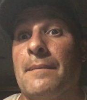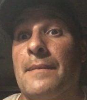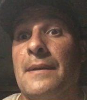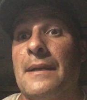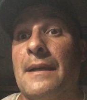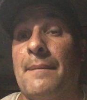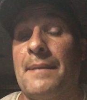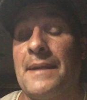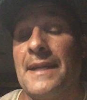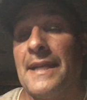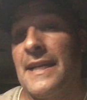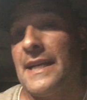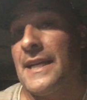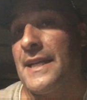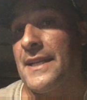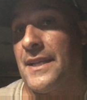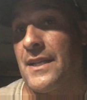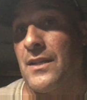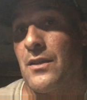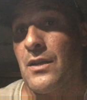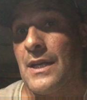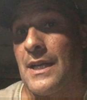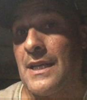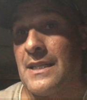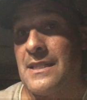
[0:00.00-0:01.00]
Gabriele
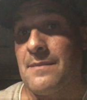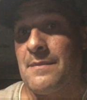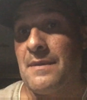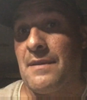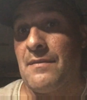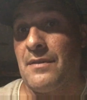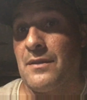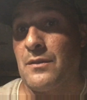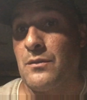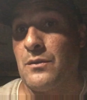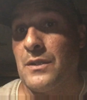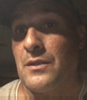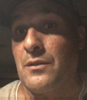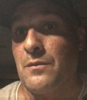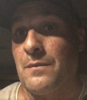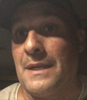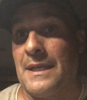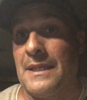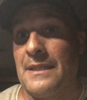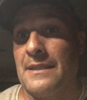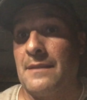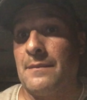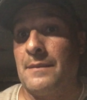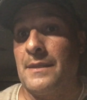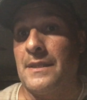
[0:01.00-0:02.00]
andando a casa mi ha fatto una
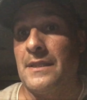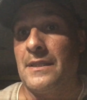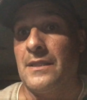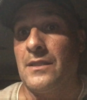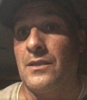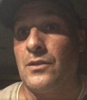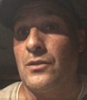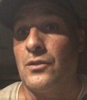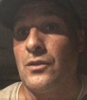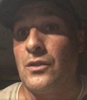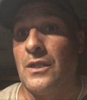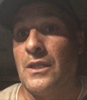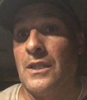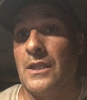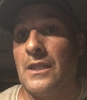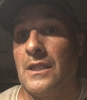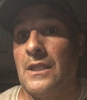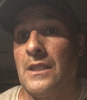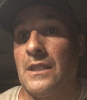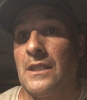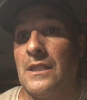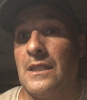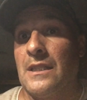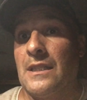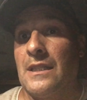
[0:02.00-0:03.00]
domanda, mi ha detto
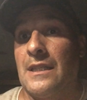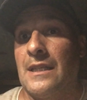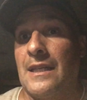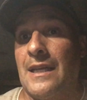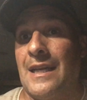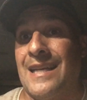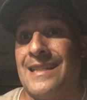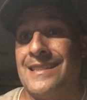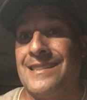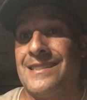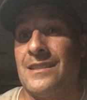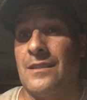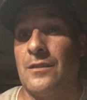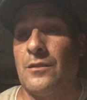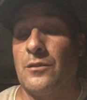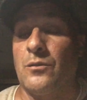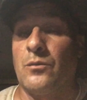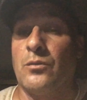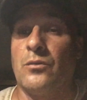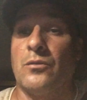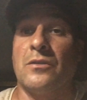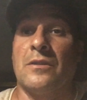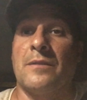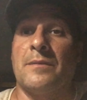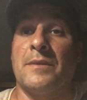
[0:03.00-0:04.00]
Angelo
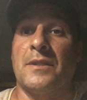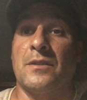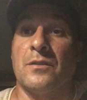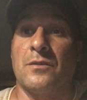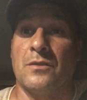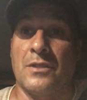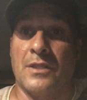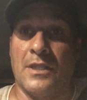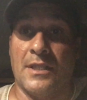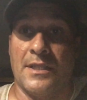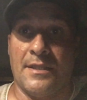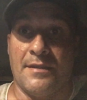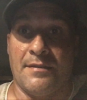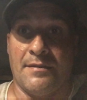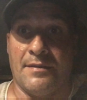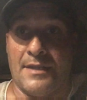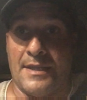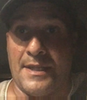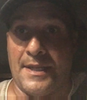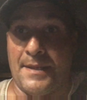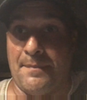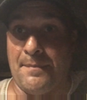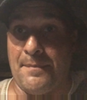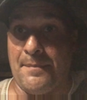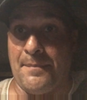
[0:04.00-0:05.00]
tu cosa mi consigli di
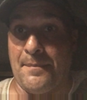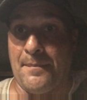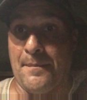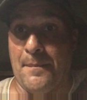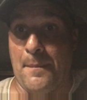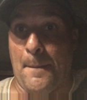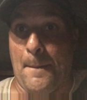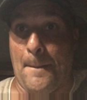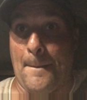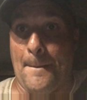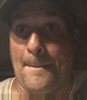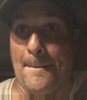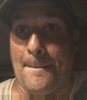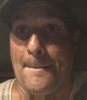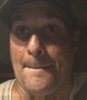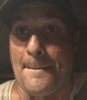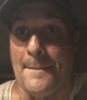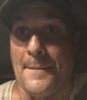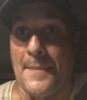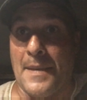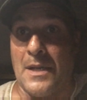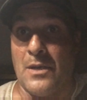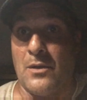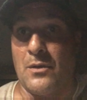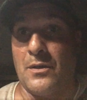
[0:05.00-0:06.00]
fare?
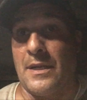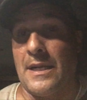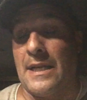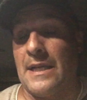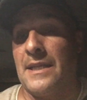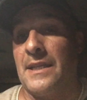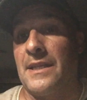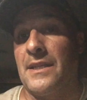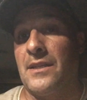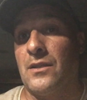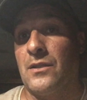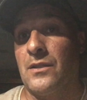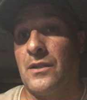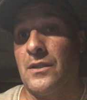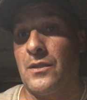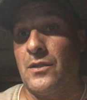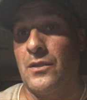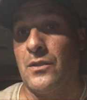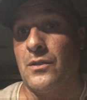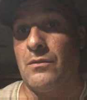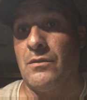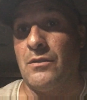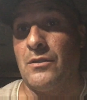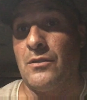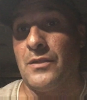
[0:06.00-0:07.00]
Allora io
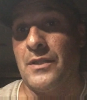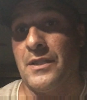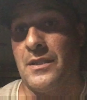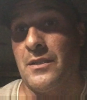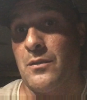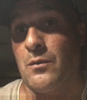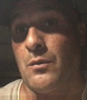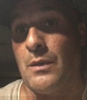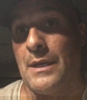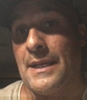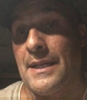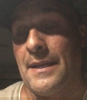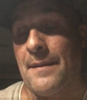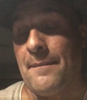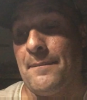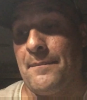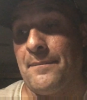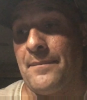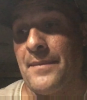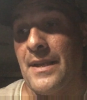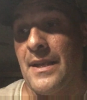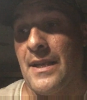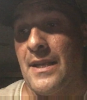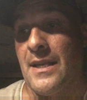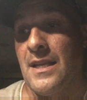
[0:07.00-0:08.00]
gli ho detto guarda
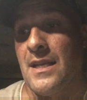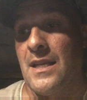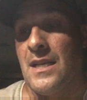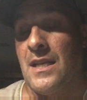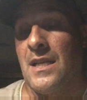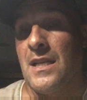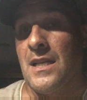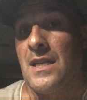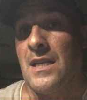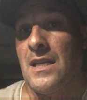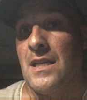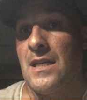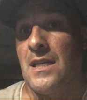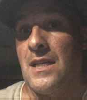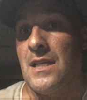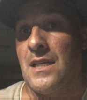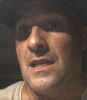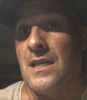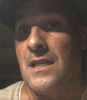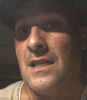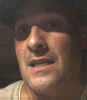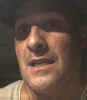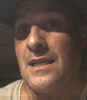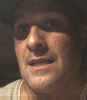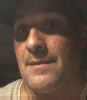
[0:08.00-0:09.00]

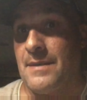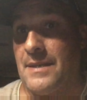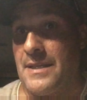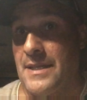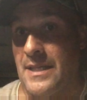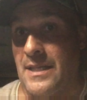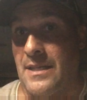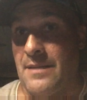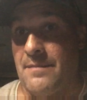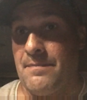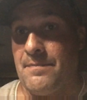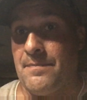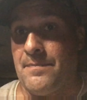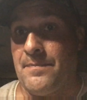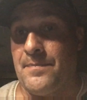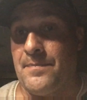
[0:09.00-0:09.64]
Gabriele